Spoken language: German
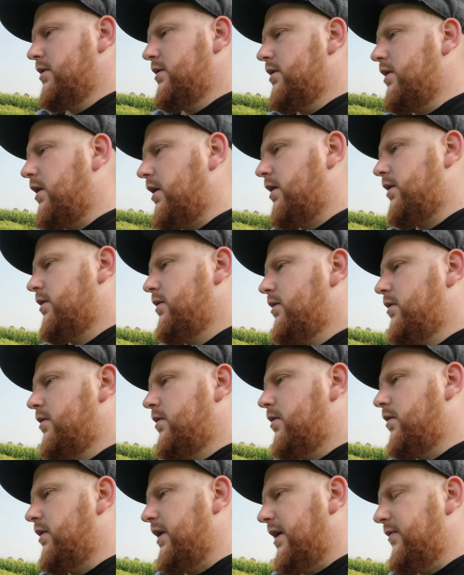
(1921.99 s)
Ja,
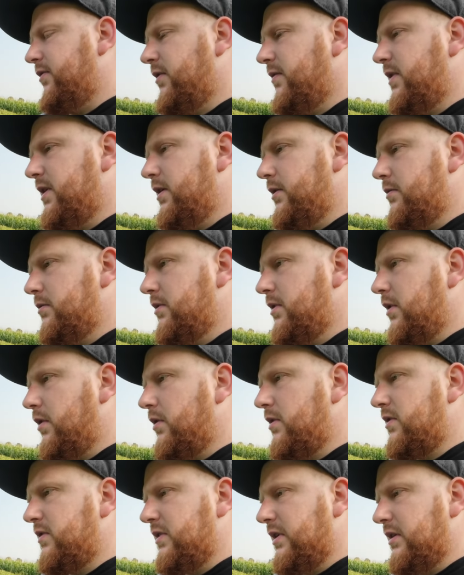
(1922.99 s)
und einfach weil der Junge
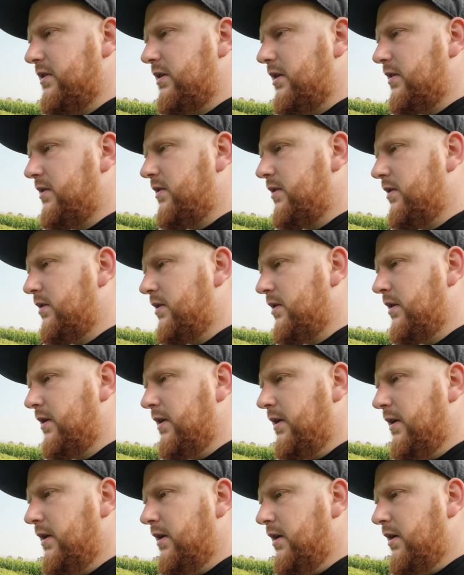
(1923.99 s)
auch gesagt hat,
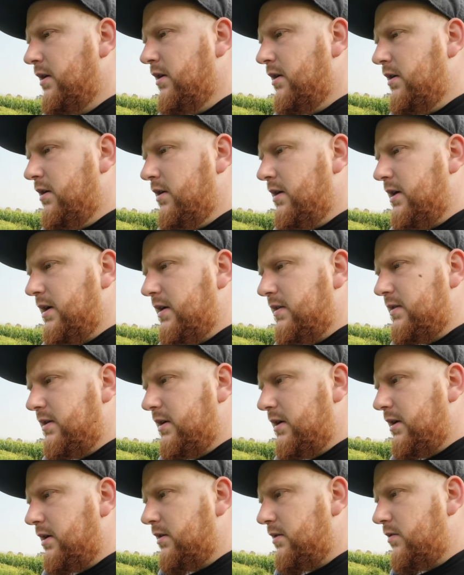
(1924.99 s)
er hätte
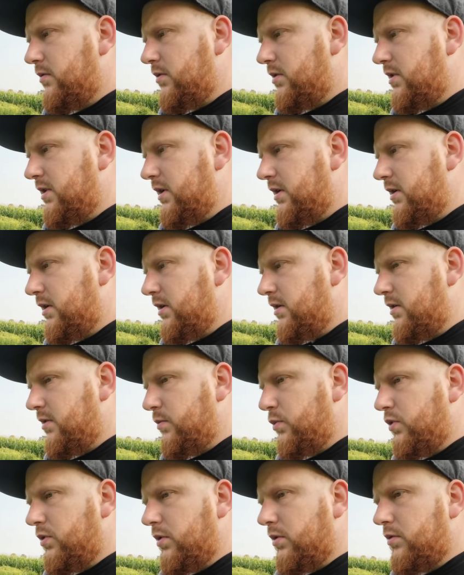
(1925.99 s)
gern oder die hätten gerne, dass der
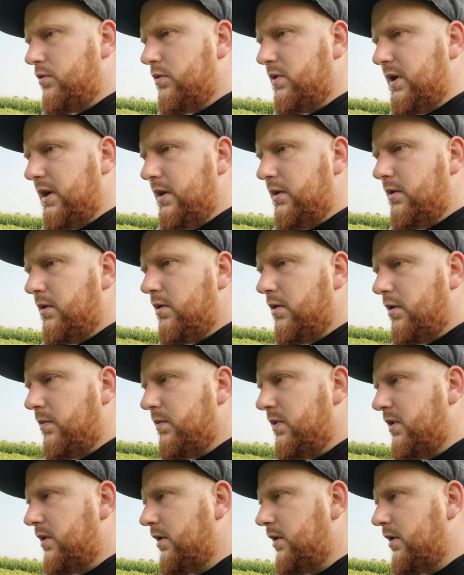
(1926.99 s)
Motor in gute Hände kommt.